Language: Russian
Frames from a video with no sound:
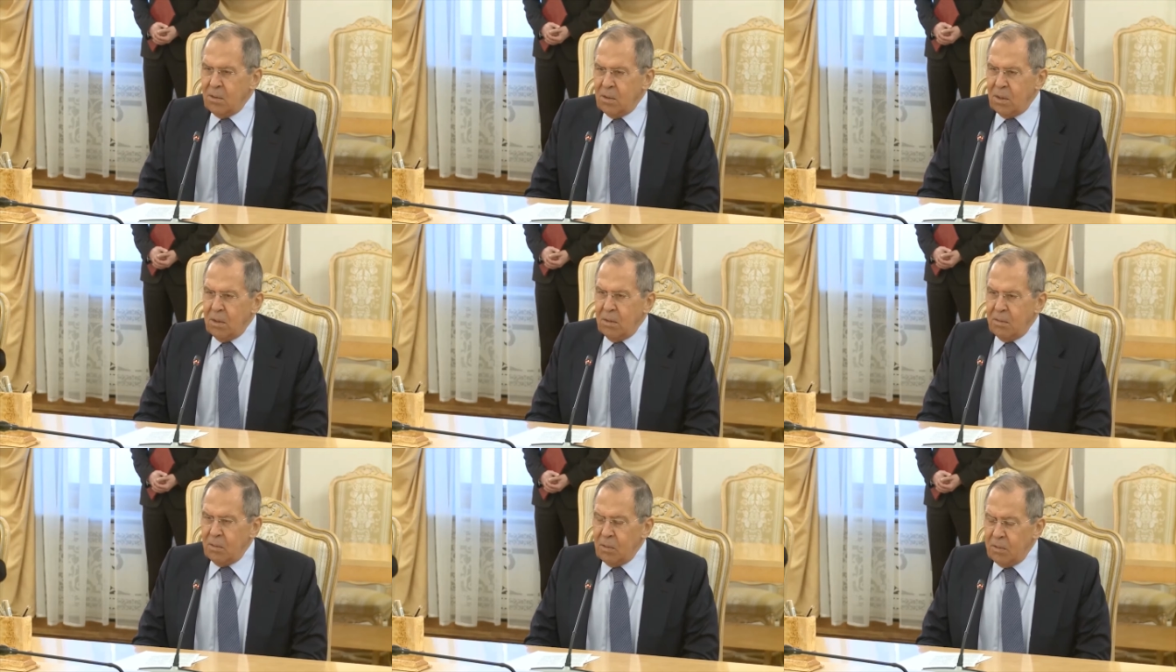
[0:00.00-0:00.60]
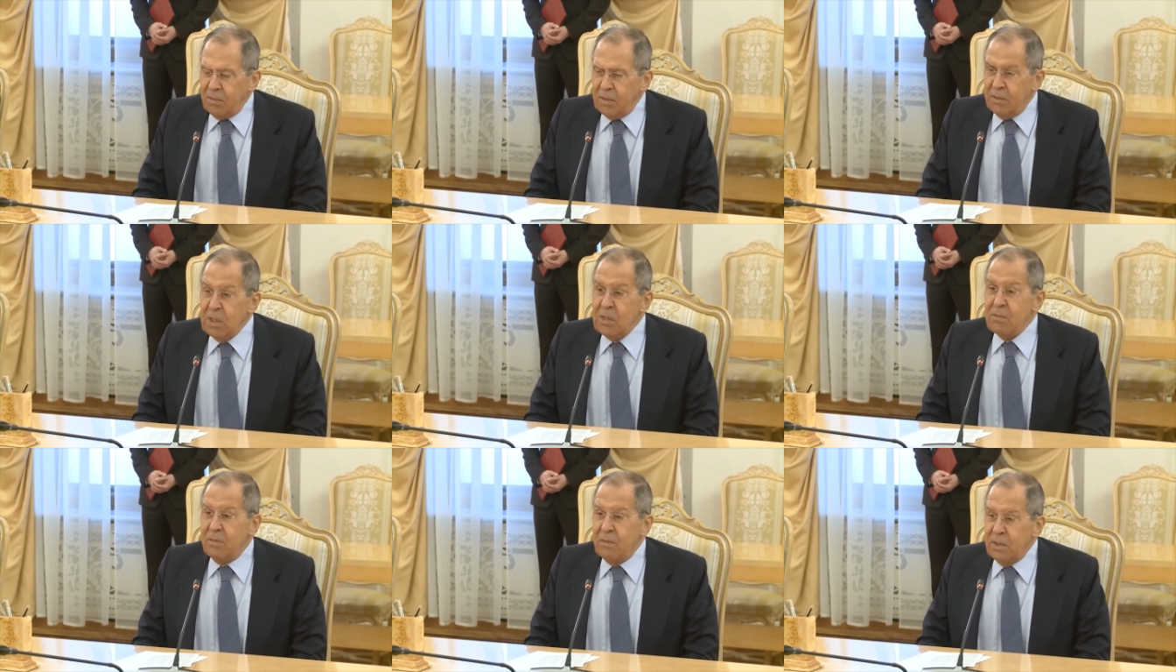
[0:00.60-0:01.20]
уже в
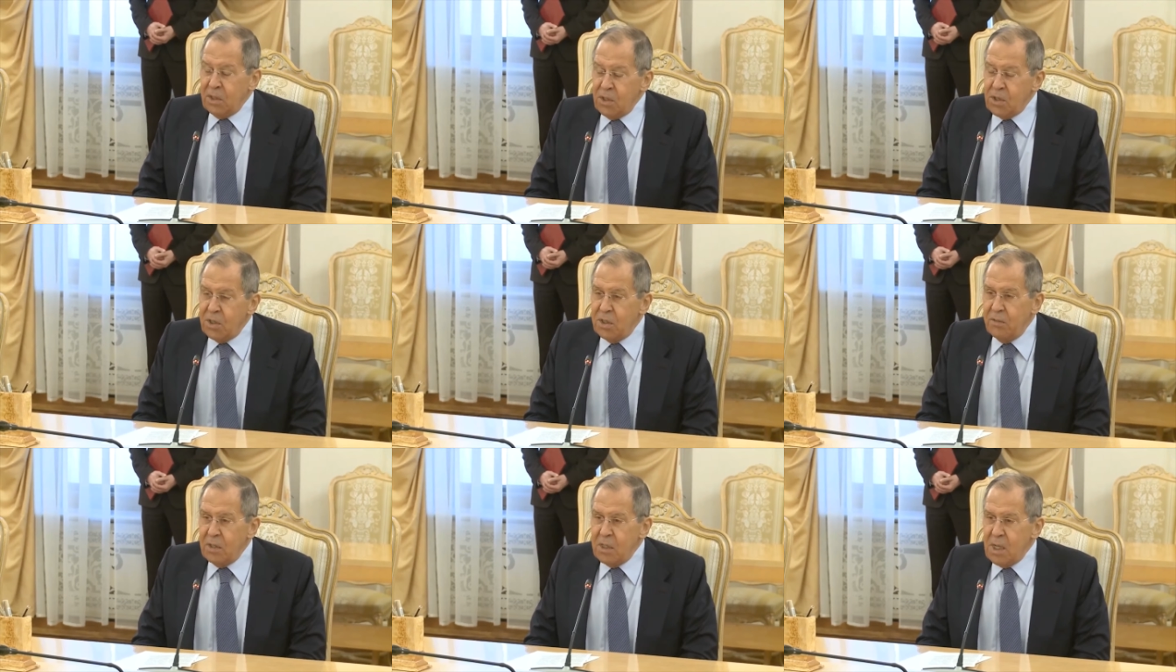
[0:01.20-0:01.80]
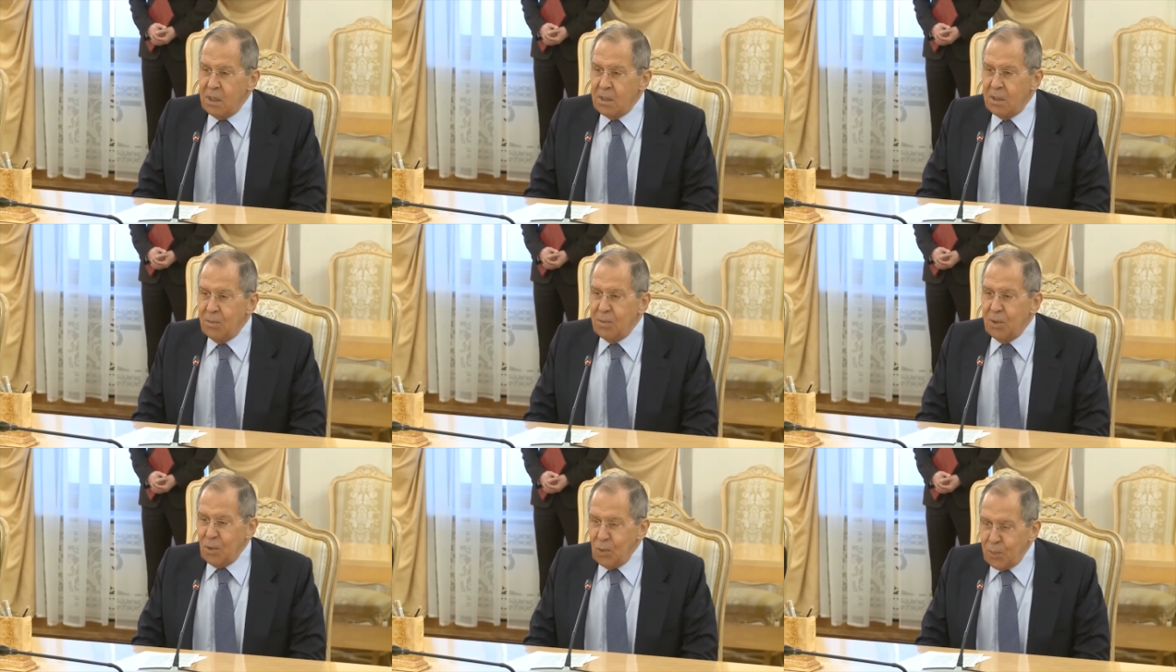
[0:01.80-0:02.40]
2019
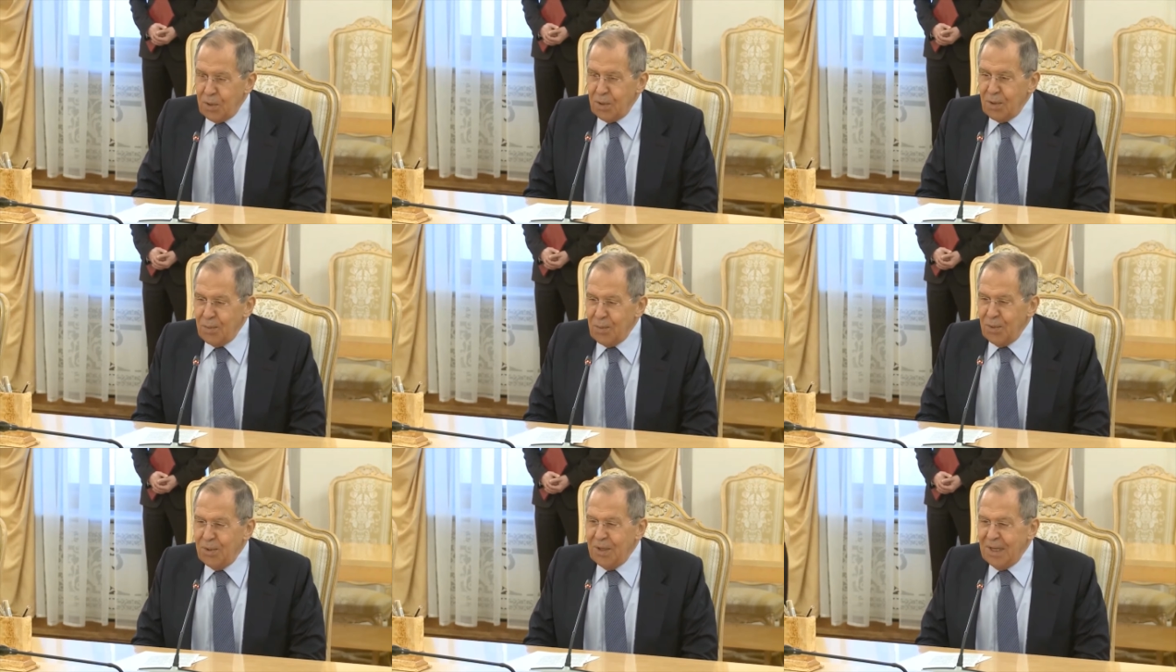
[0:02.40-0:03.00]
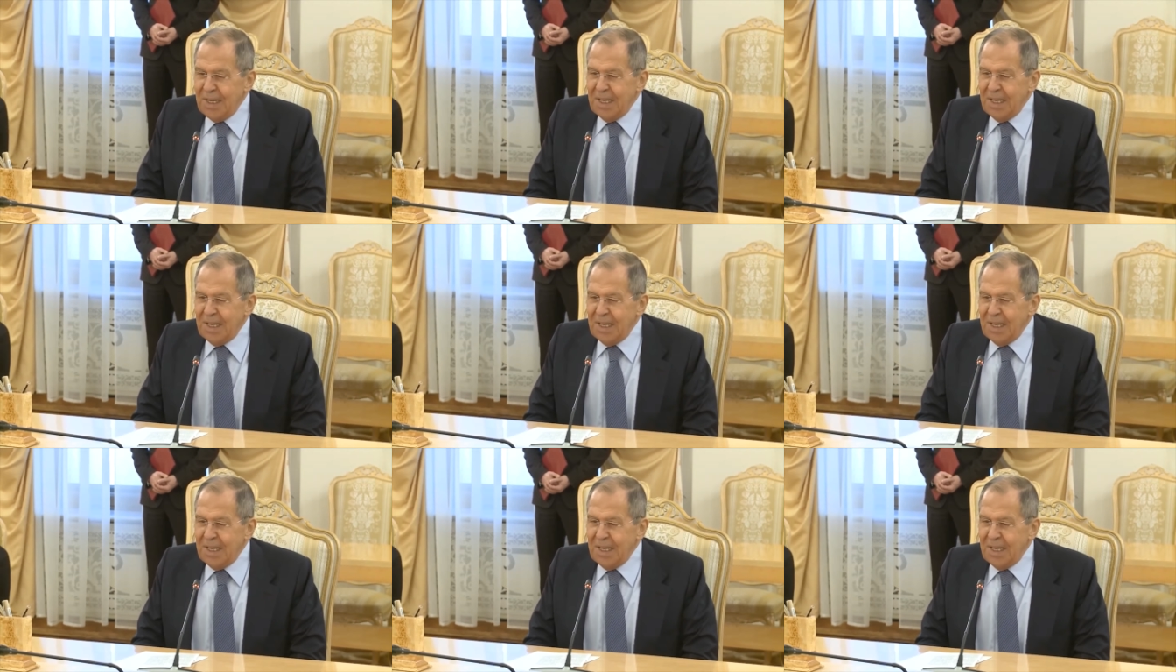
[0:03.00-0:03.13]
году, поэтому